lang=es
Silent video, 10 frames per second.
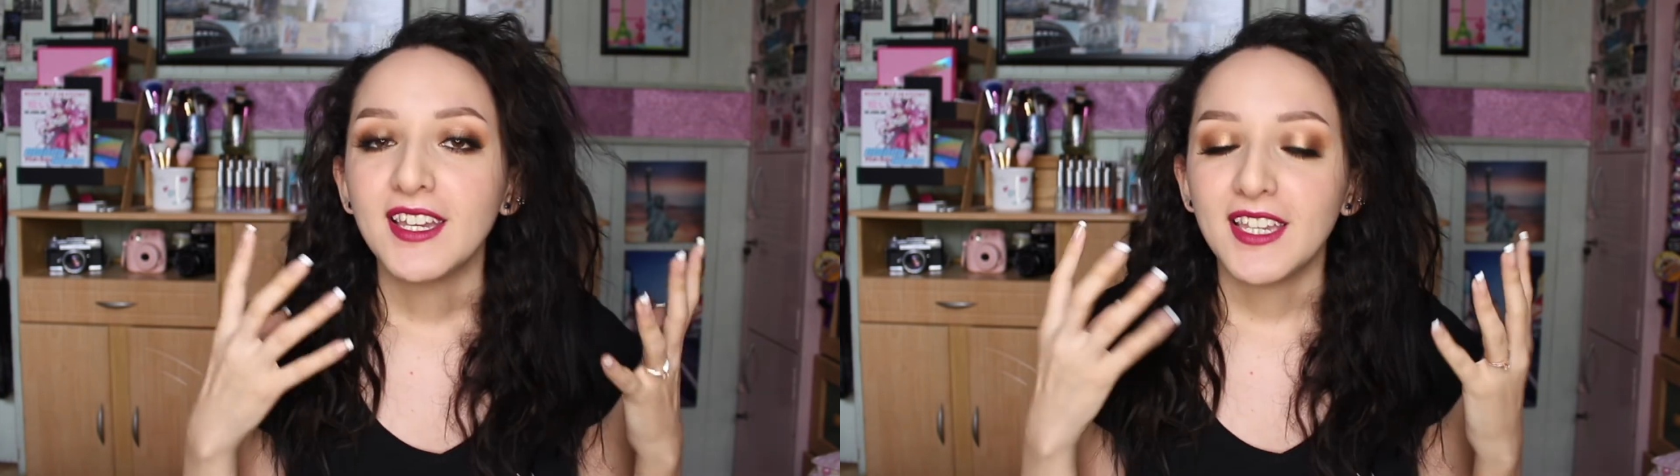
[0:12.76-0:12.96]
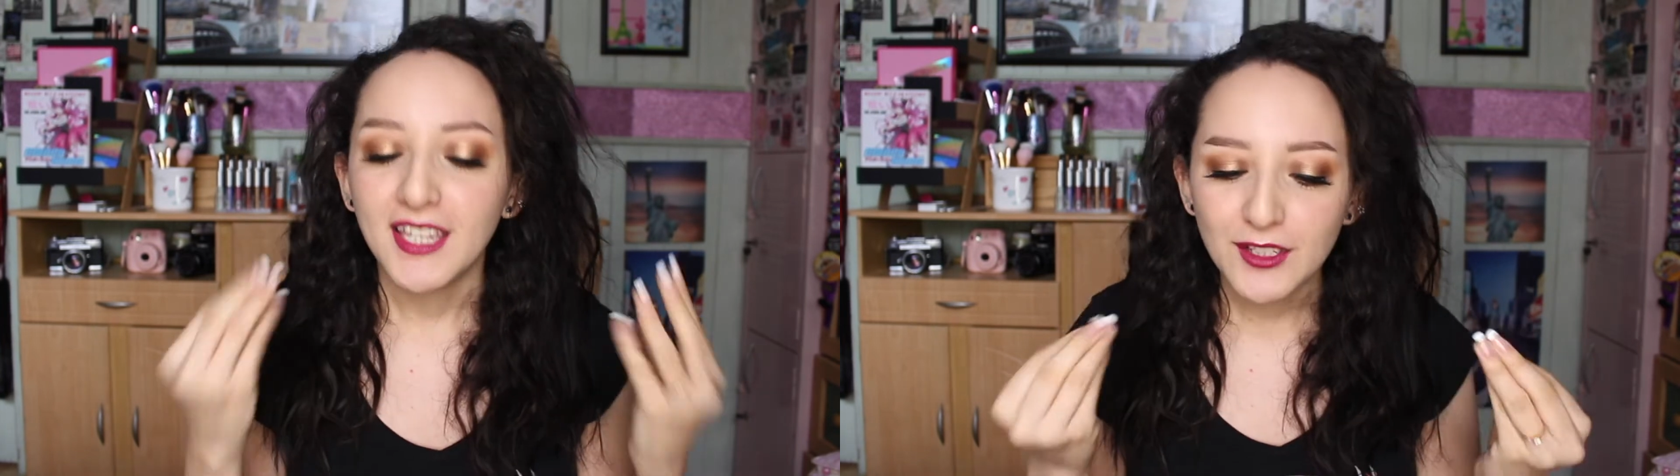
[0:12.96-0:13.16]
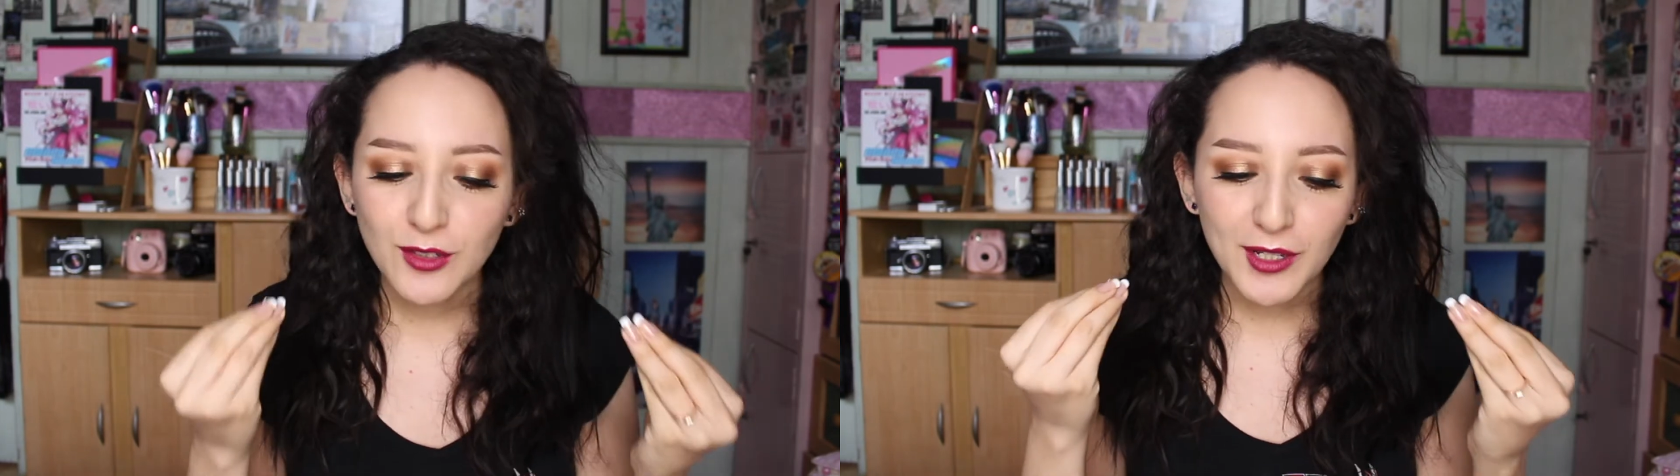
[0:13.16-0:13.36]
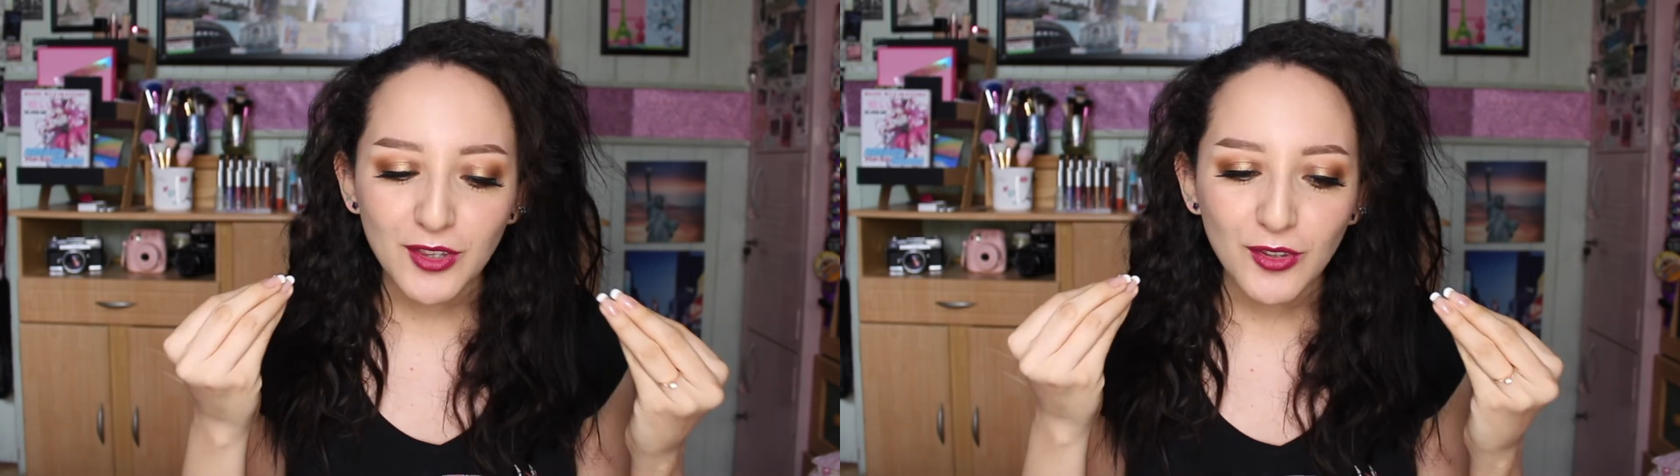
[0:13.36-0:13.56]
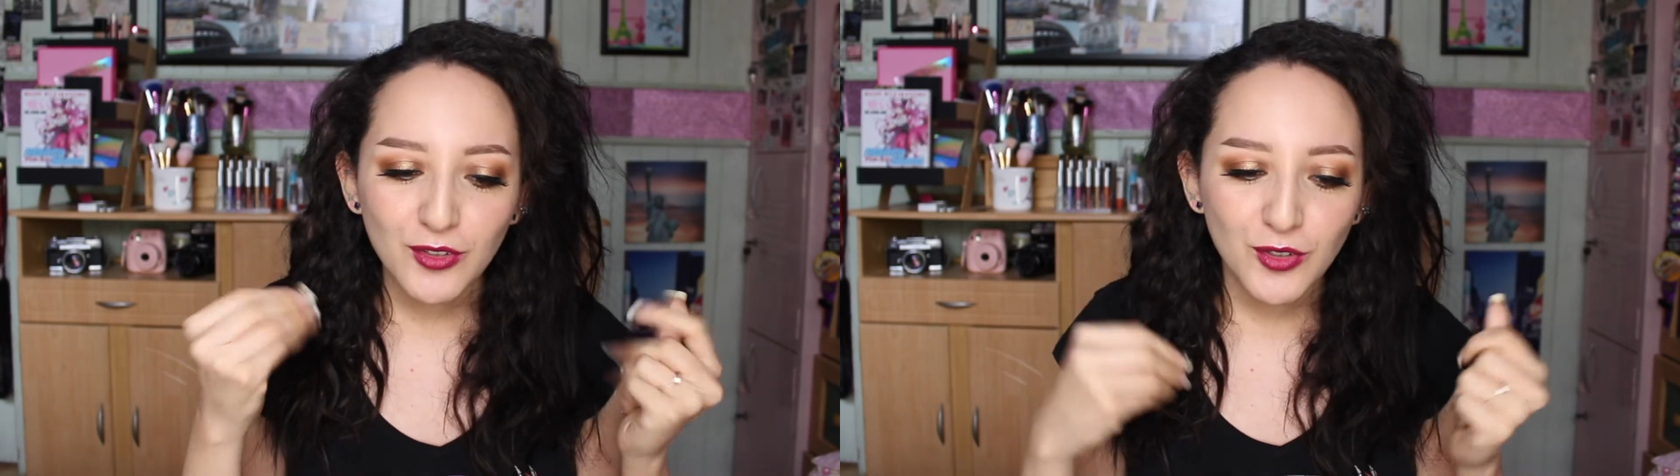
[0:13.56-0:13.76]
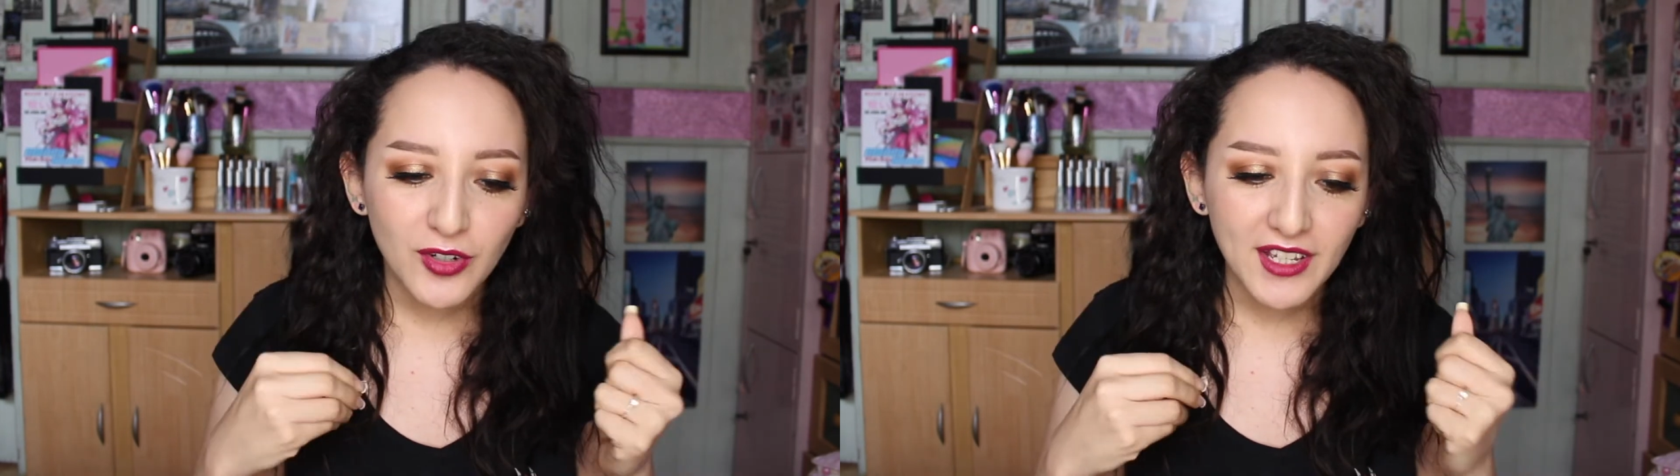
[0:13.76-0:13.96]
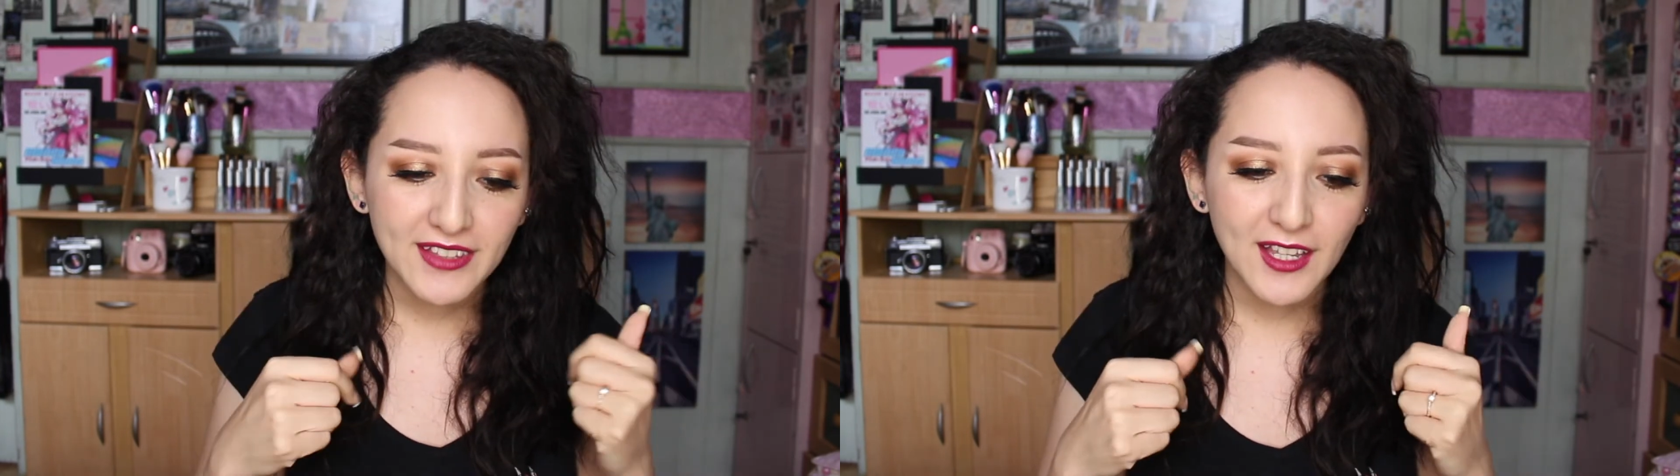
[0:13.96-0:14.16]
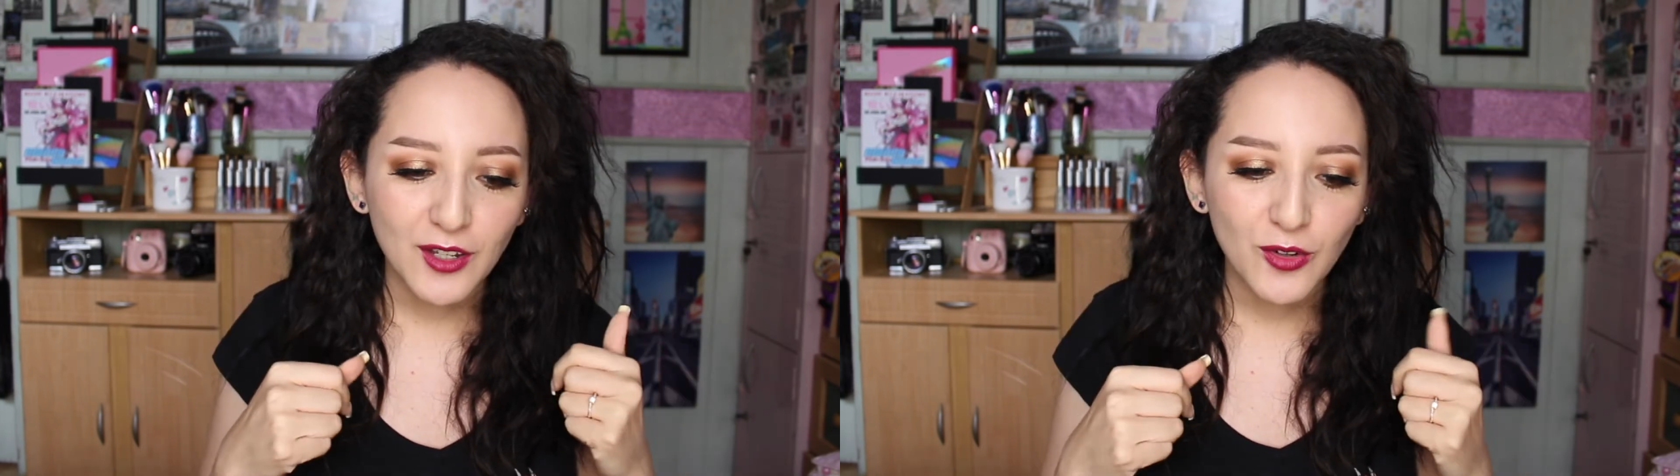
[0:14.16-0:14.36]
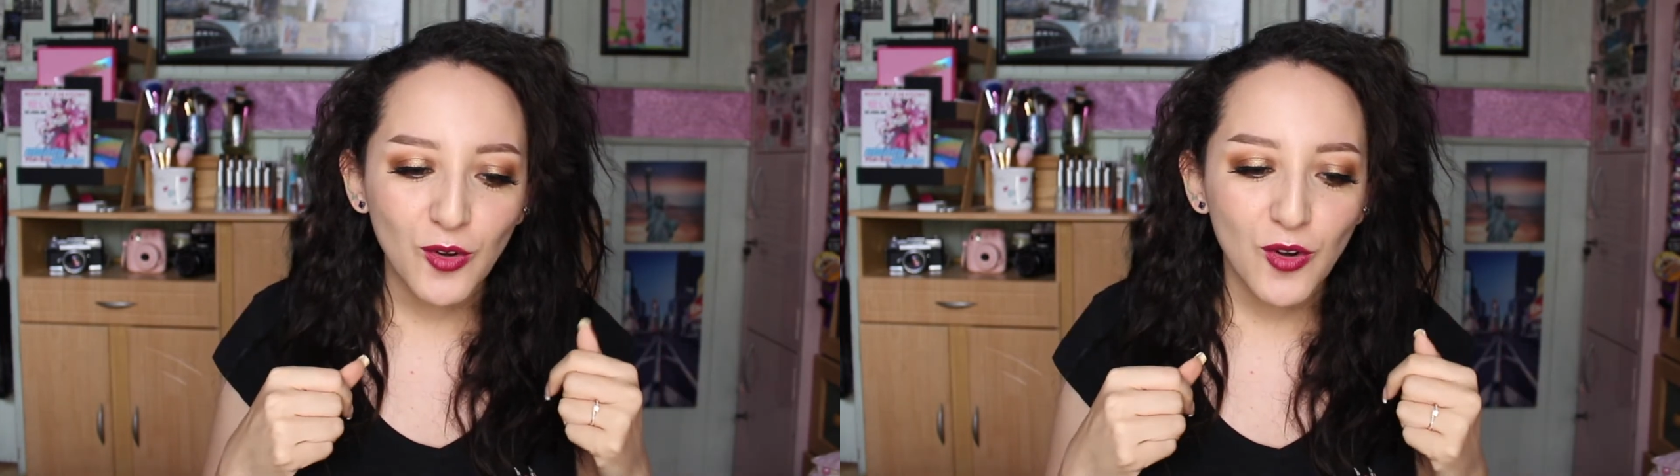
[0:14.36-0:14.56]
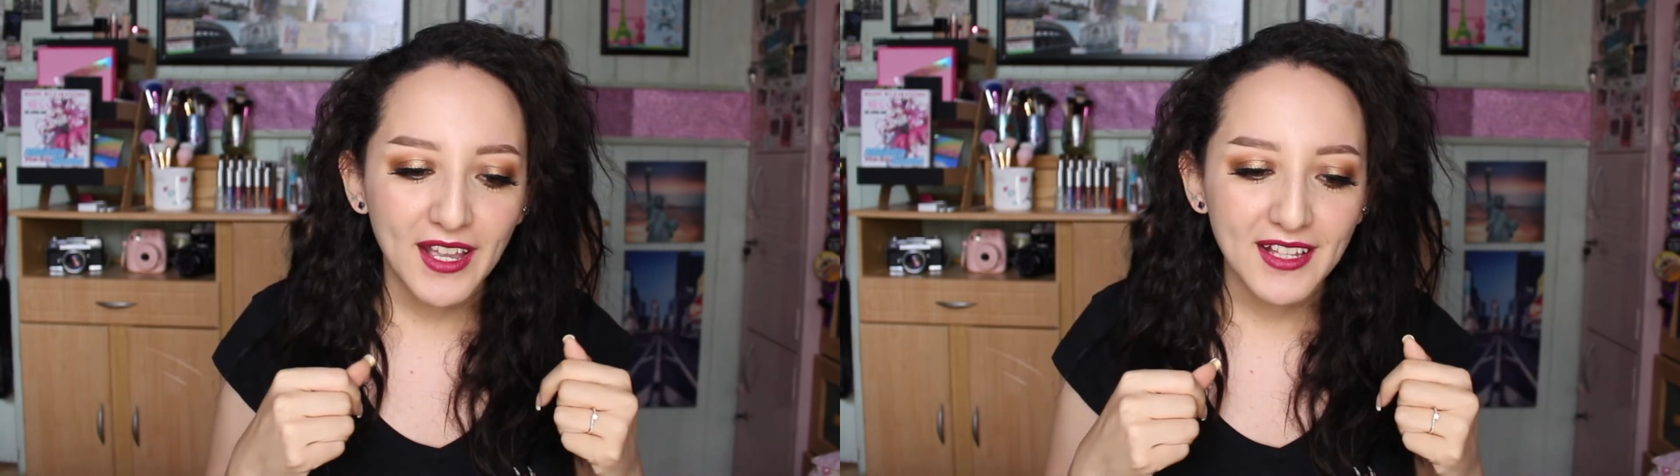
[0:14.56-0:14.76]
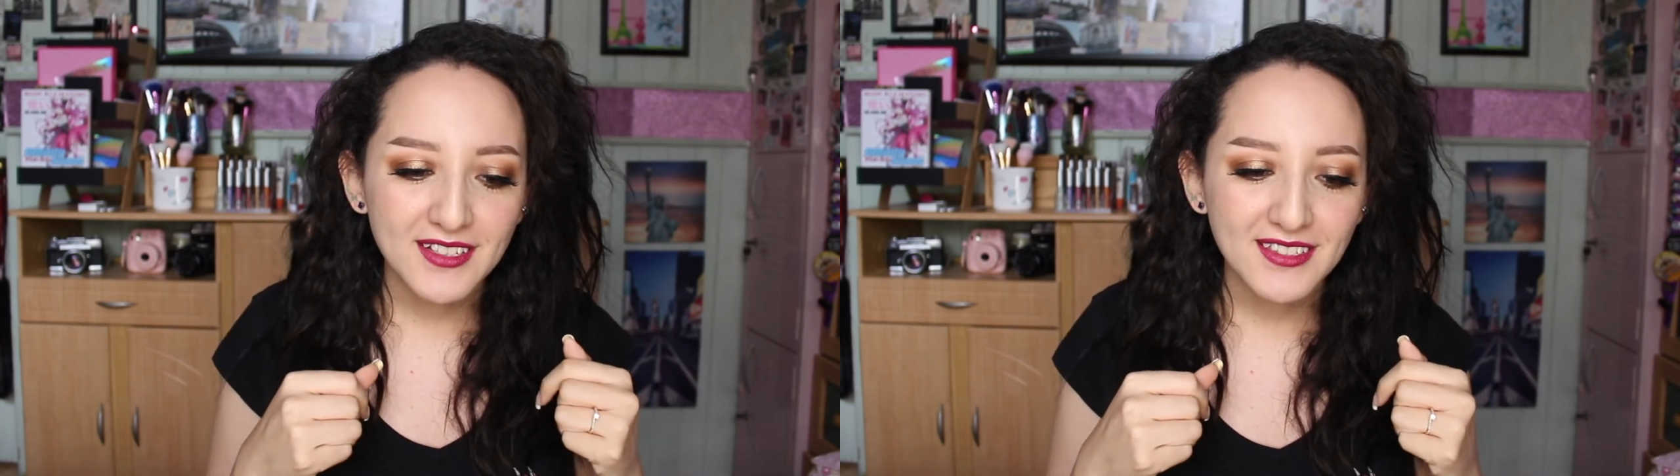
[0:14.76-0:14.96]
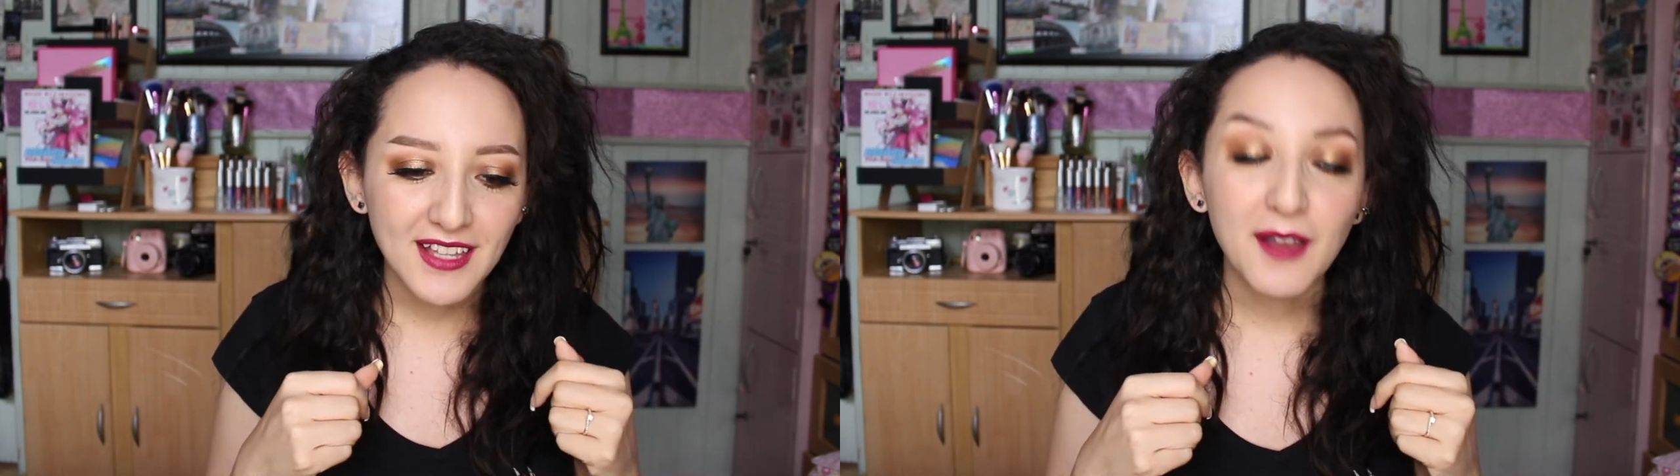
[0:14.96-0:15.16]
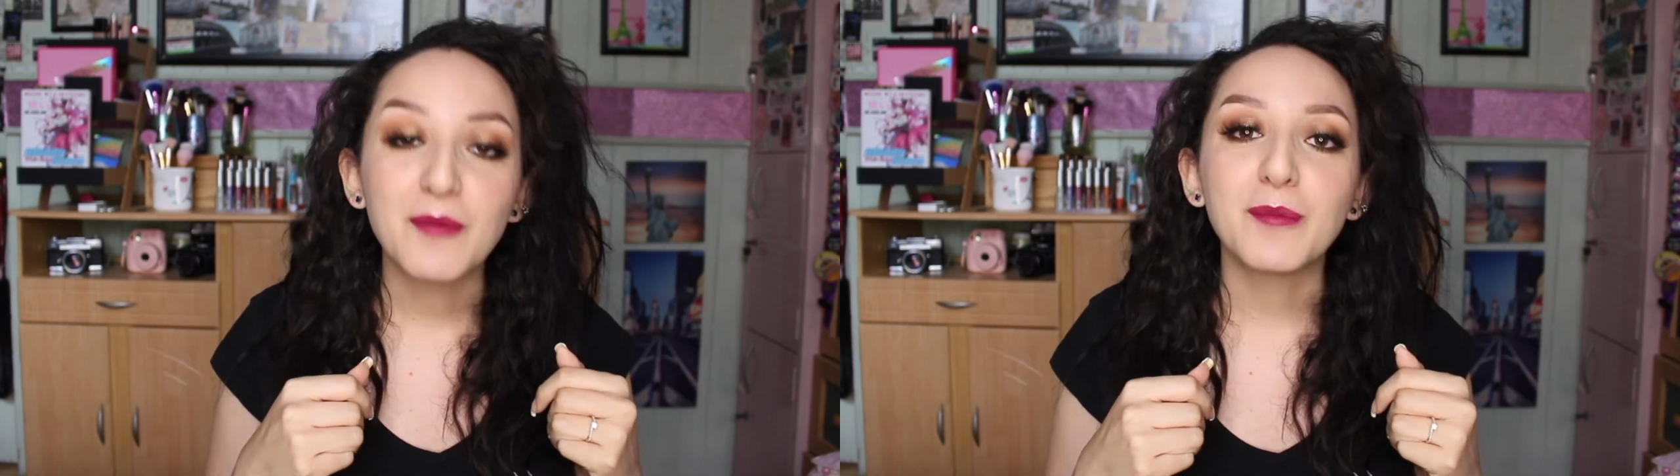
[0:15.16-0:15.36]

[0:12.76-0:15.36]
y sobre todo yo que tengo esta